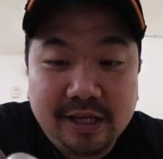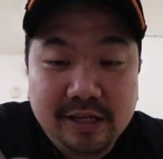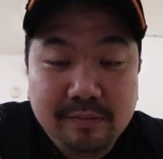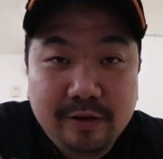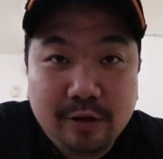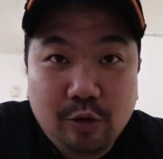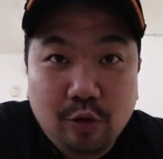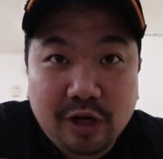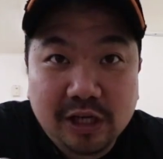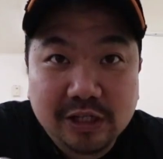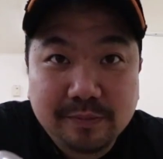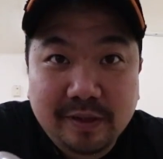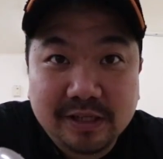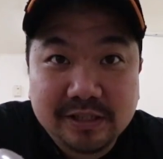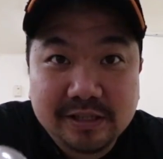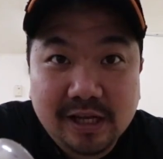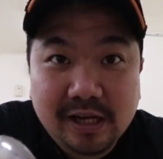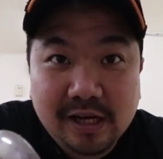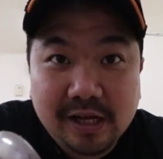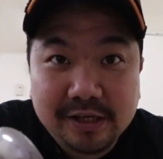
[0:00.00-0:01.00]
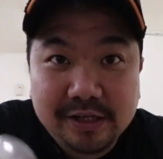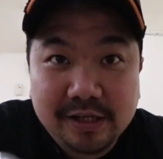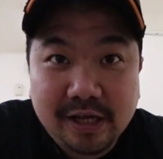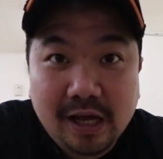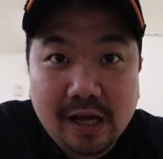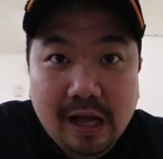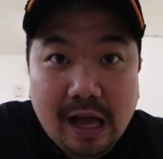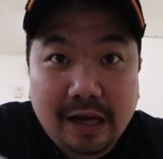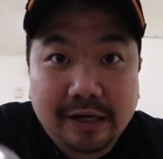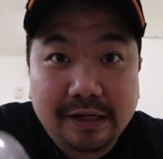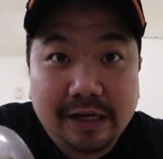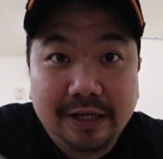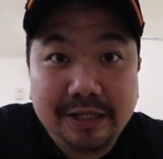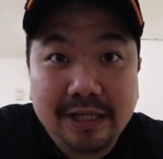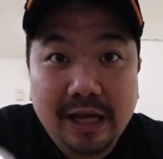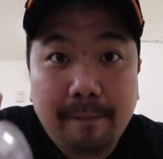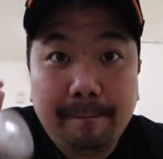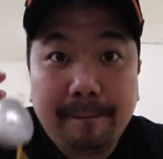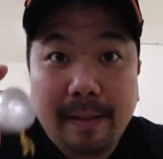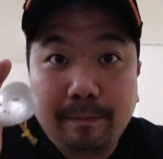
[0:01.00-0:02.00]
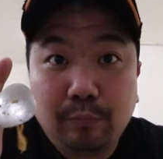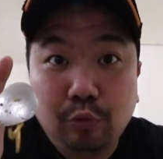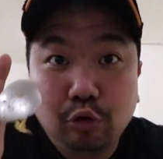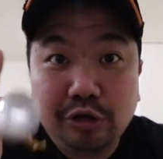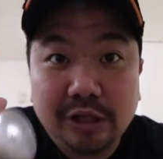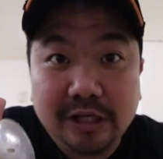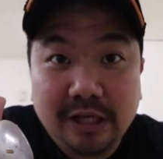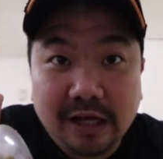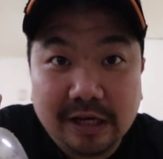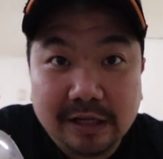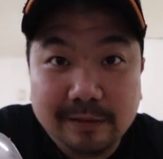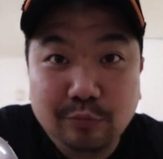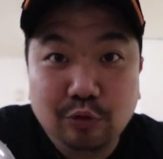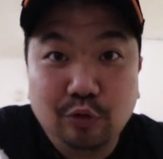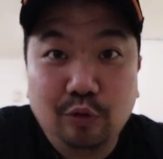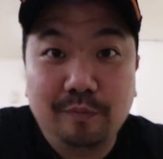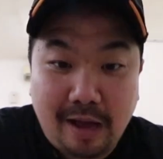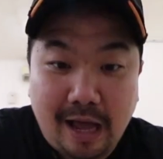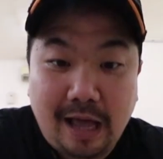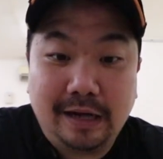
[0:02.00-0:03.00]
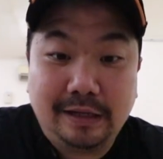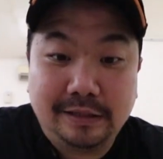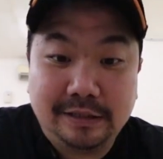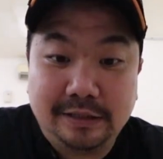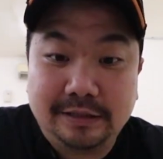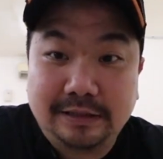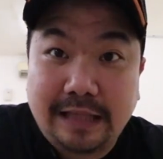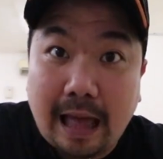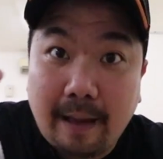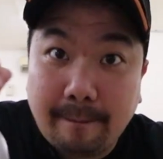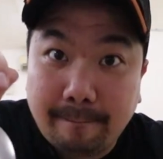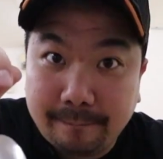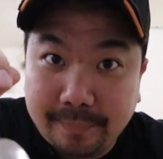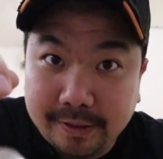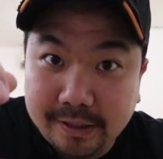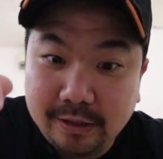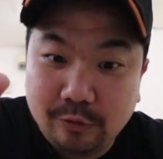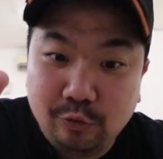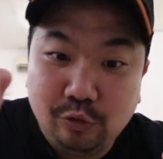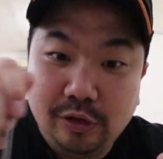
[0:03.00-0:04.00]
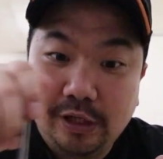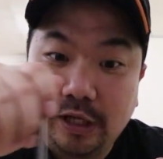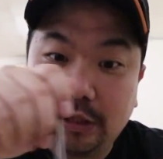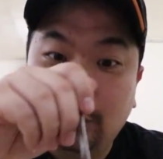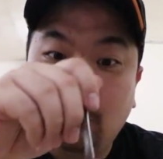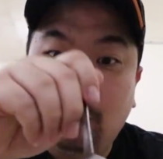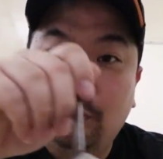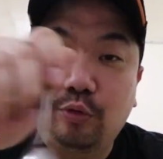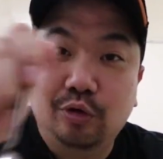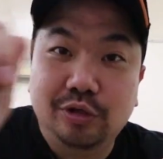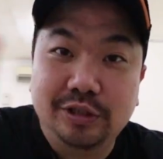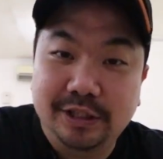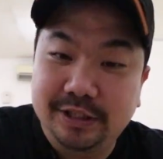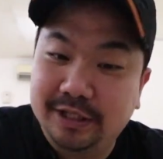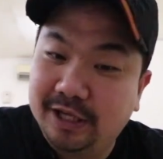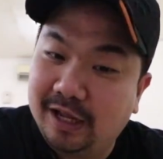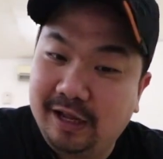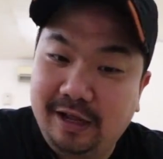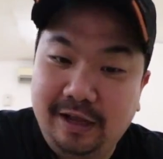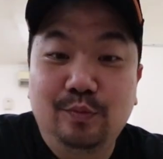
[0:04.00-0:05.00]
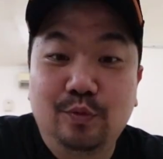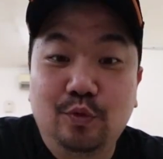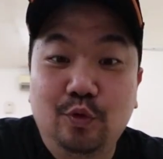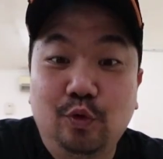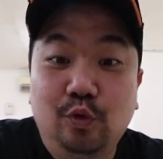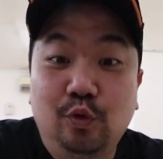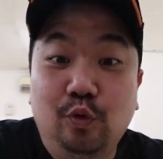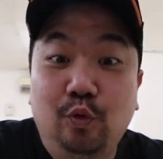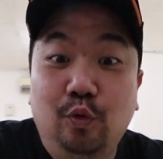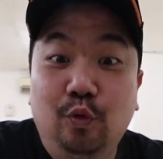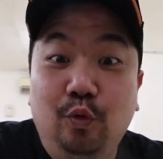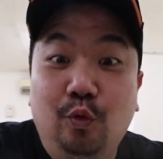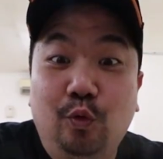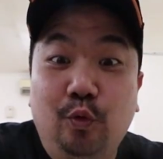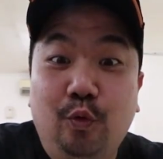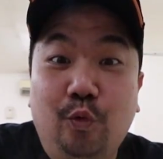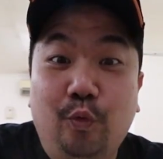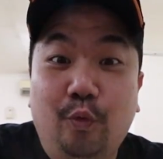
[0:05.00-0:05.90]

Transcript: ini mie goreng spesialnya dia harganya 43.000 mahal sih tapi lu lihat dong porsinya uh